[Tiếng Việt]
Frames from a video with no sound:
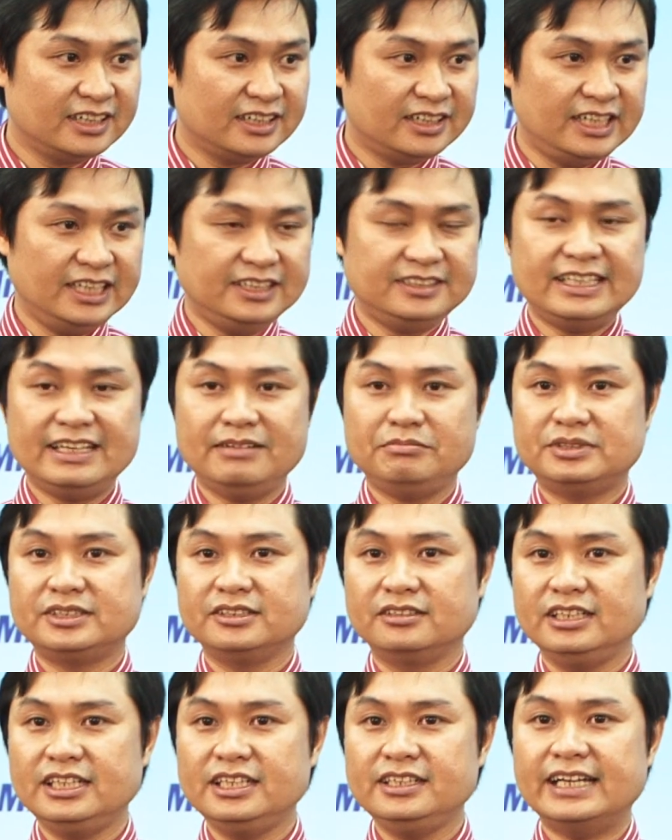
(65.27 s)
để xem
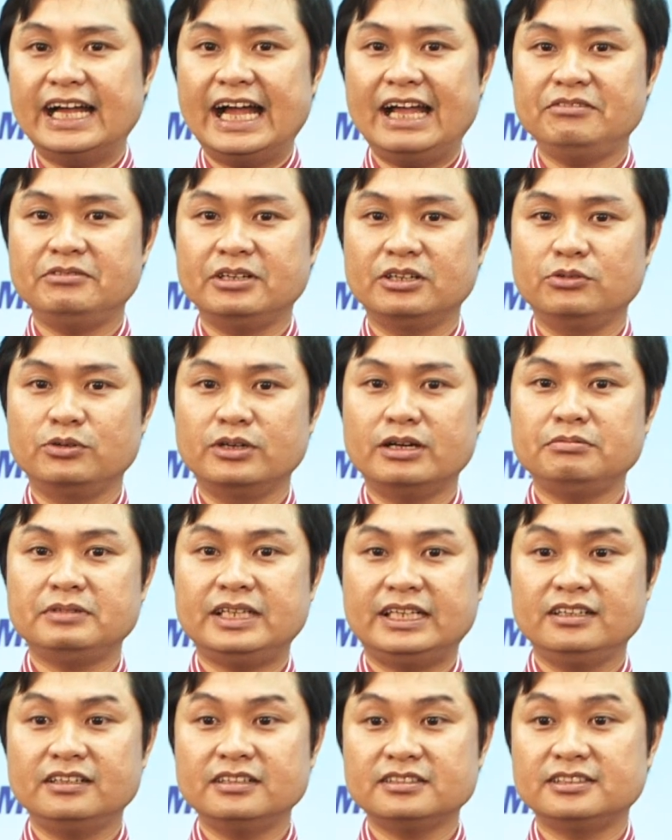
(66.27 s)
sự lý giải về nguồn gốc
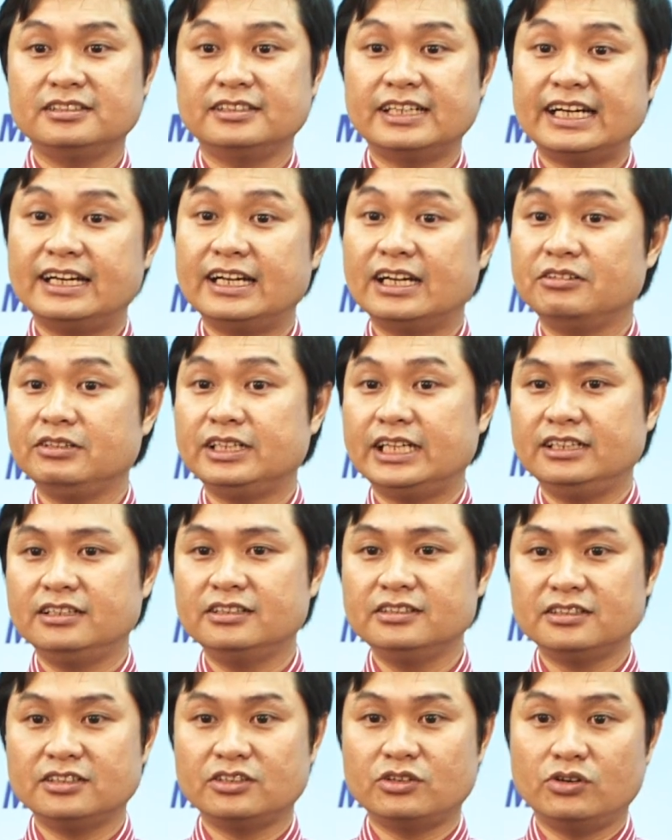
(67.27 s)
nhà nước sự ra đời của nhà
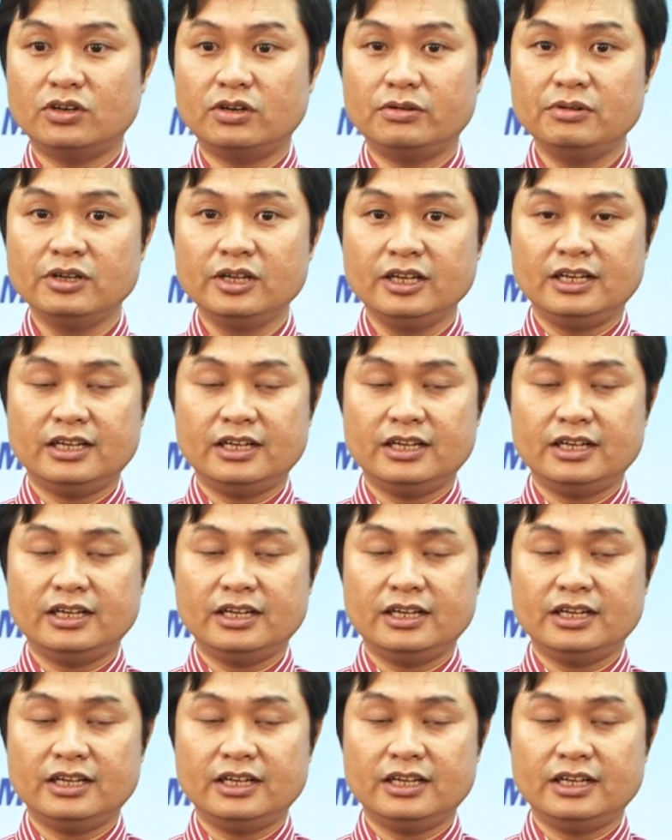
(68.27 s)
nước của